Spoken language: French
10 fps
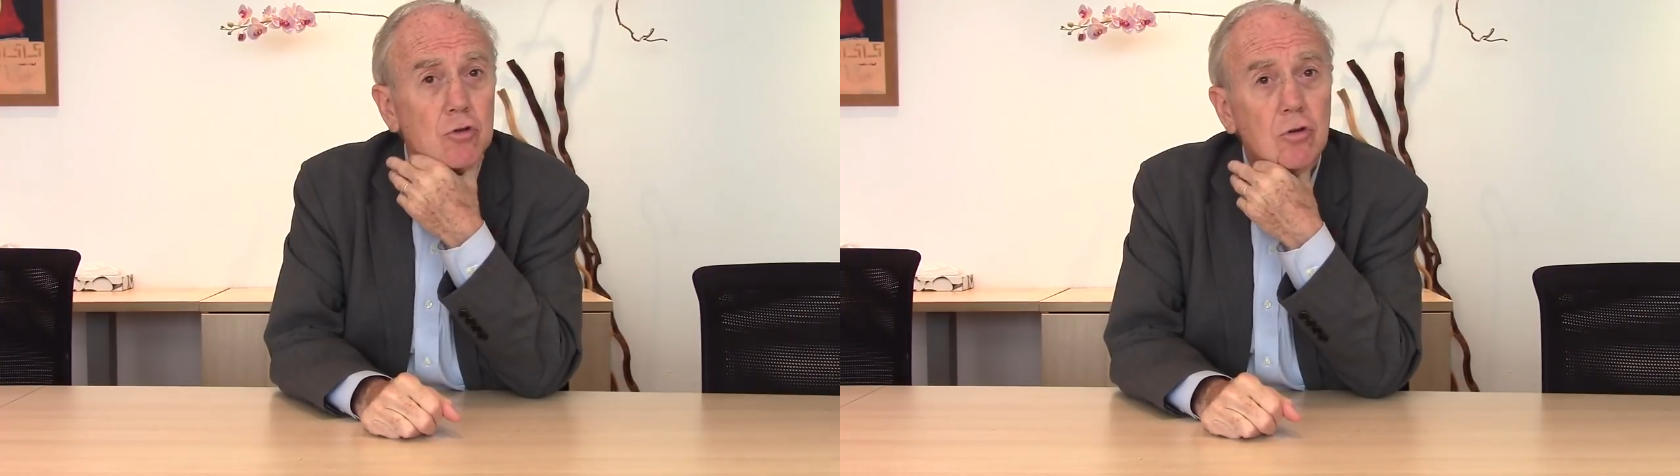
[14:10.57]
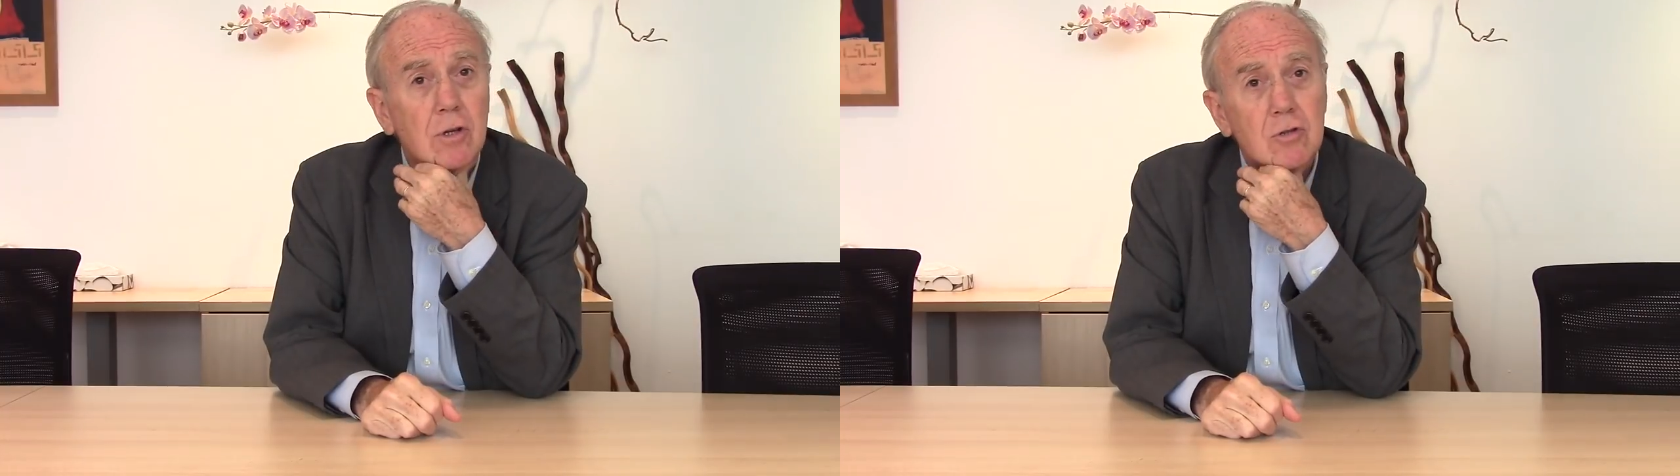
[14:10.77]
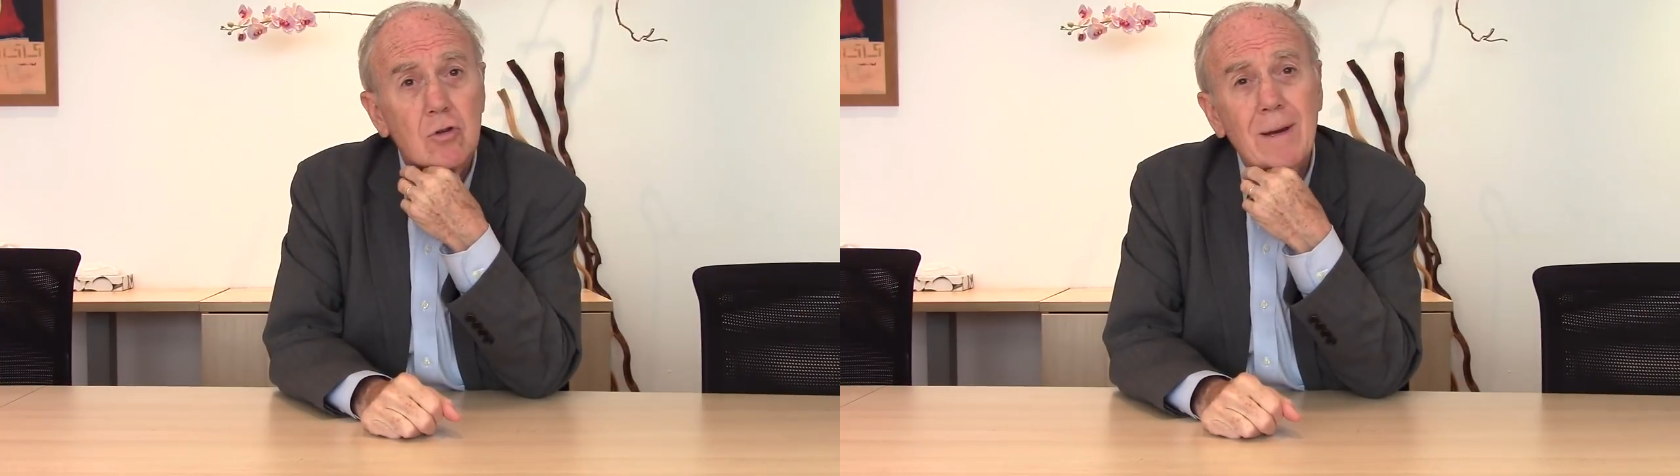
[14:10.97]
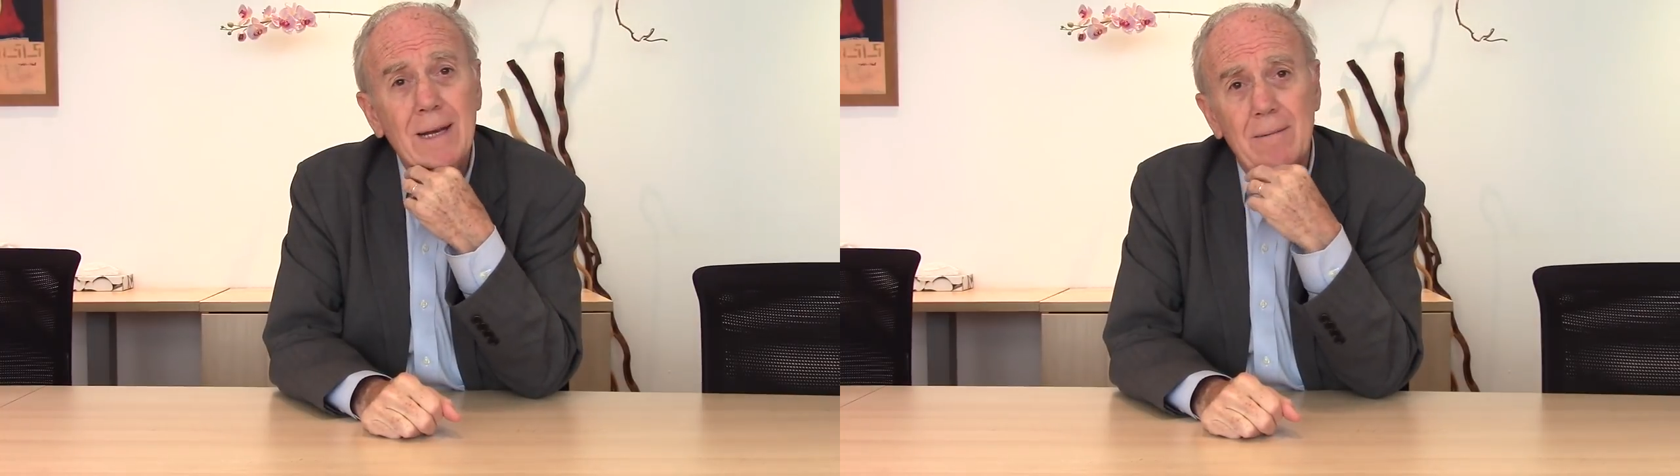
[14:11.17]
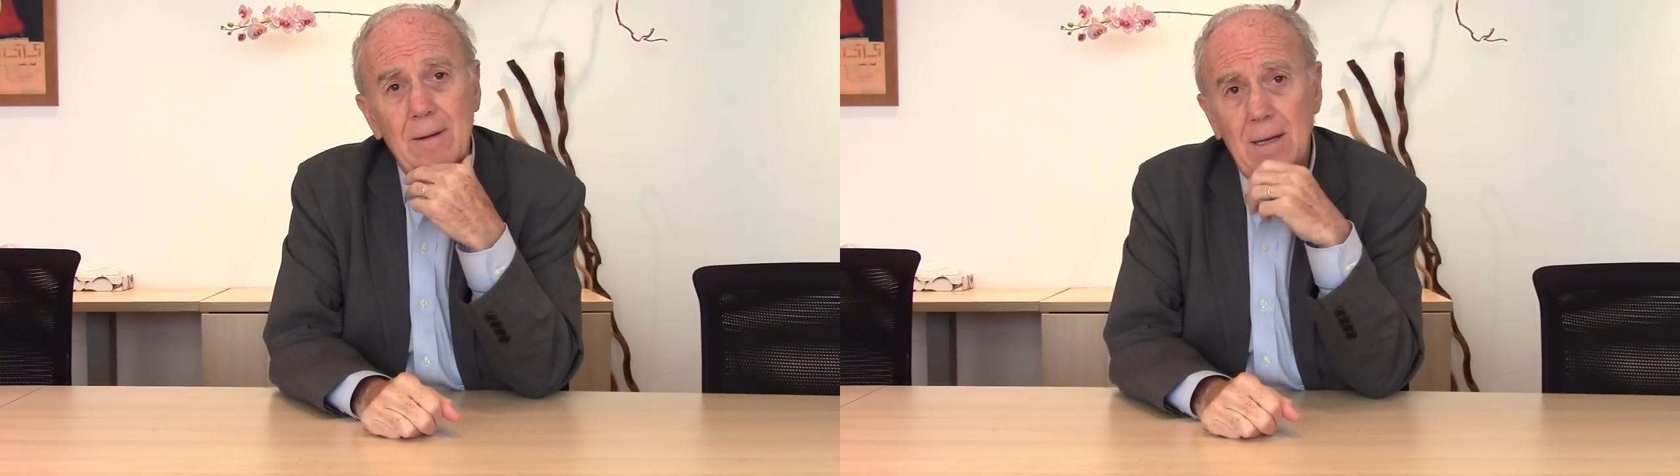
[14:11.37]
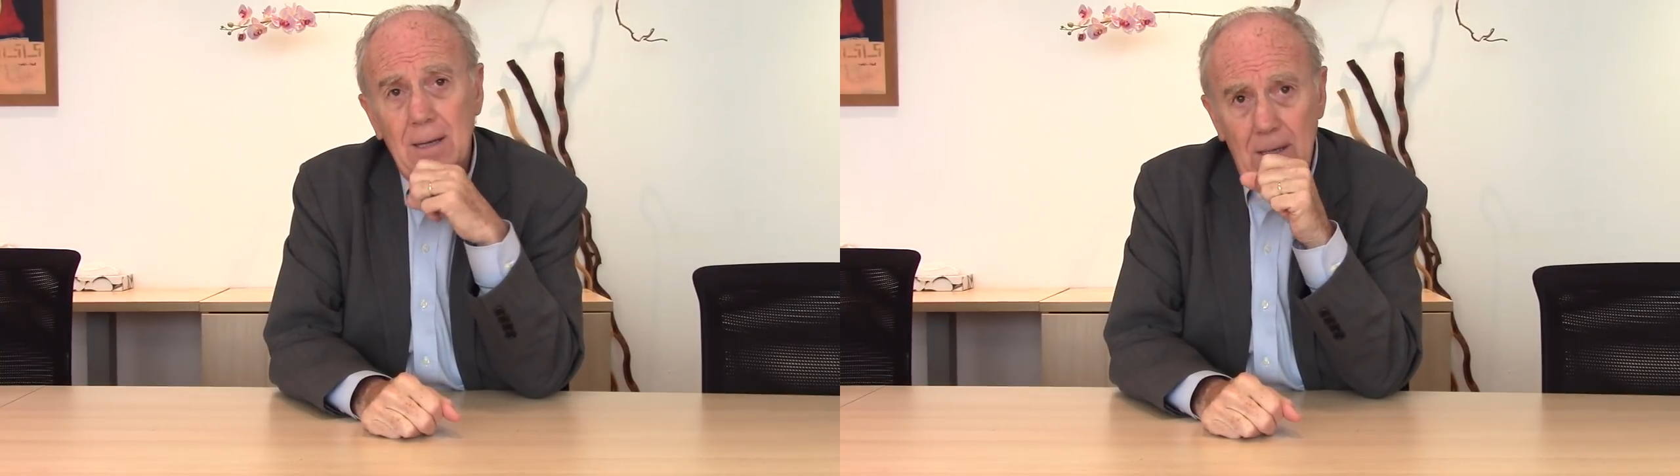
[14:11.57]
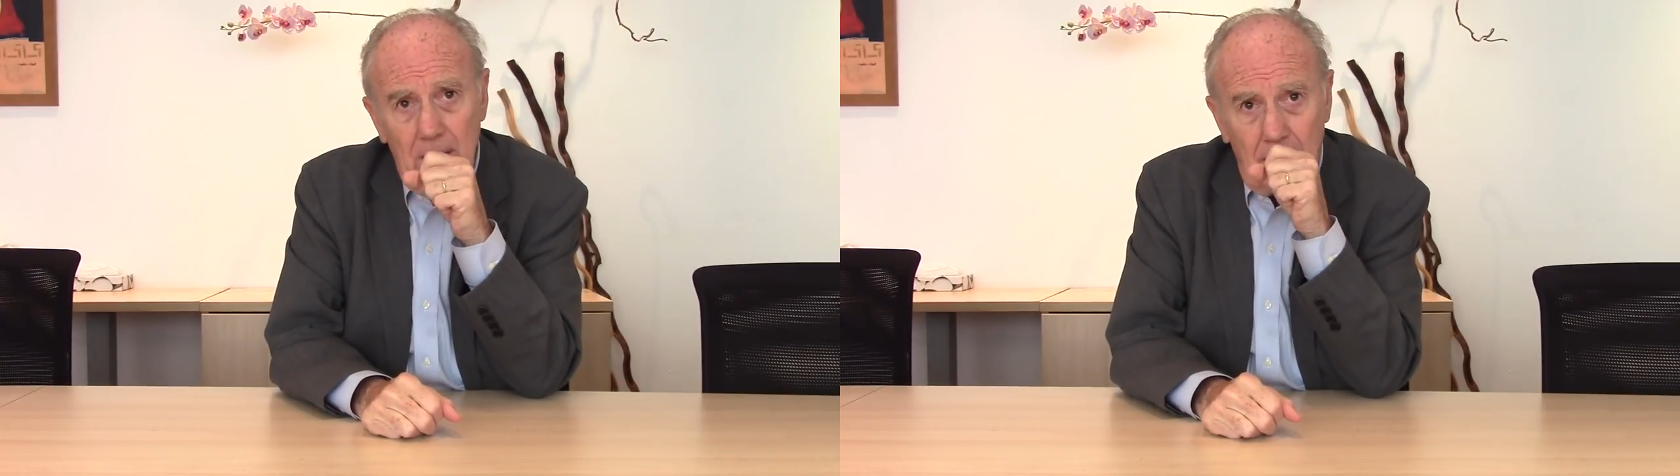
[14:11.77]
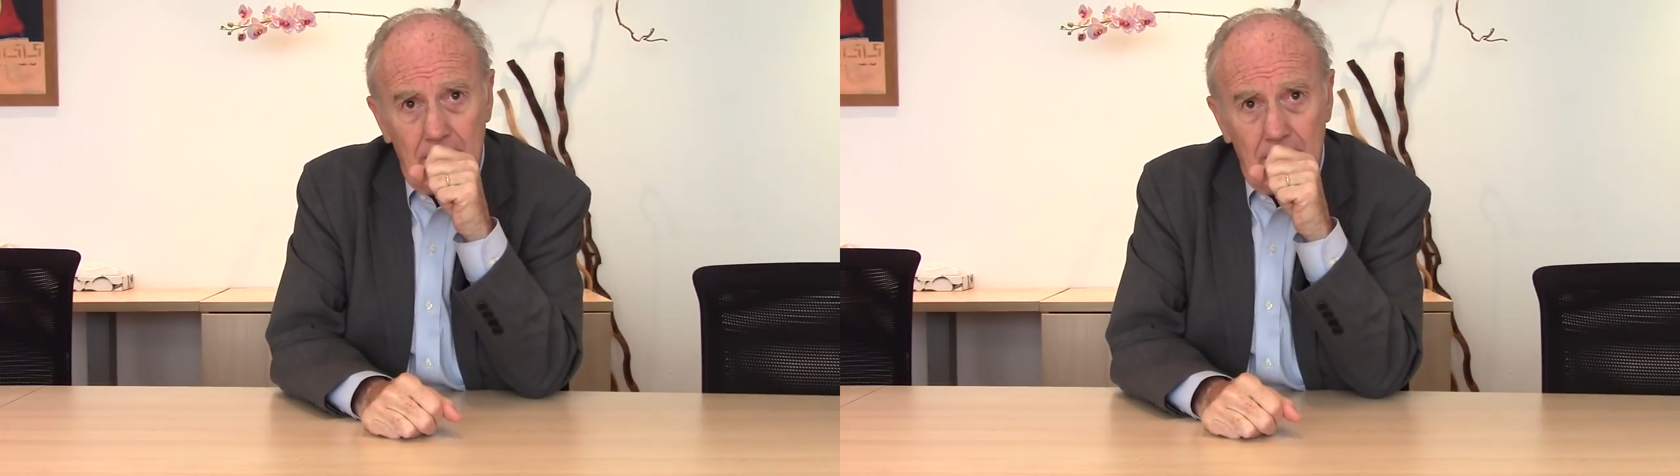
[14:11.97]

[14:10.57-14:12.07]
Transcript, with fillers: je donne dans ce domaine. C'est clair, on parle de